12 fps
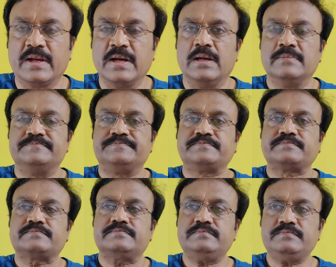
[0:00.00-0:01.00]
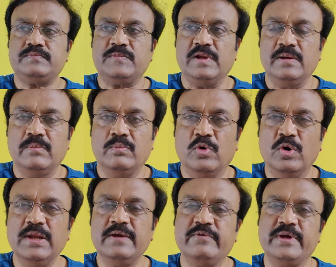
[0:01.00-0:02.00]
ఇక
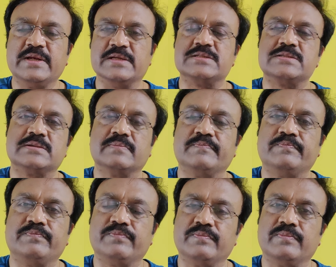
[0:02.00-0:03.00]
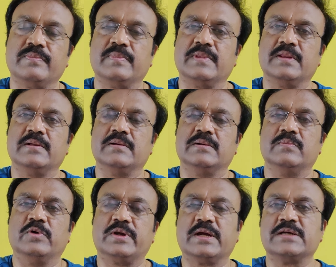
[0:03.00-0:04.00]
బౌలింగ్ వీక్నెస్
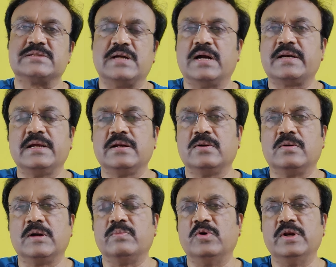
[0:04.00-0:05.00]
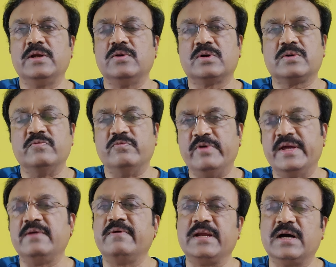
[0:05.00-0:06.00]
ముఖ్యంగా స్టార్టింగ్లో వాళ్ళ బౌలింగ్ లుక్
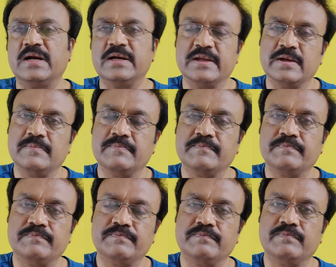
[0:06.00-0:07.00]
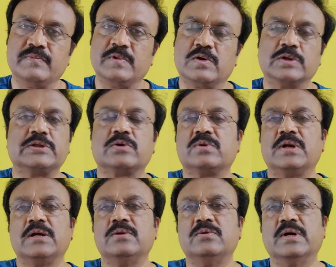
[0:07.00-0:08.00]
వెరీ వెరీ ఆర్డినరీ కొత్త
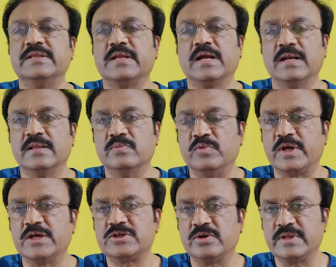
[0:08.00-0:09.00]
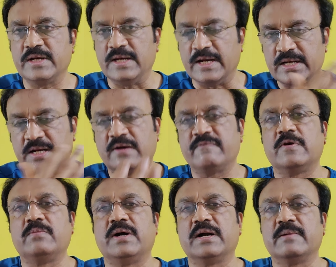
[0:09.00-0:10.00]
కురాళ్ళు అందిరాలి ముఖేష్ చౌదరి లేటర్
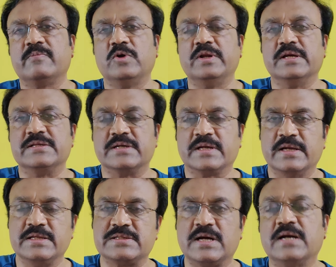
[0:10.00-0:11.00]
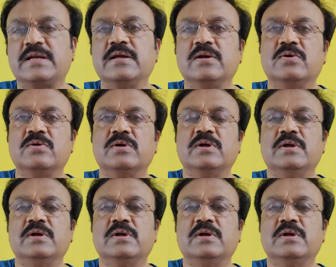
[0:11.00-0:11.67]
హాఫ్లో బాగా బౌలింగ్ వేశాడు కానీ స్టార్టింగ్లో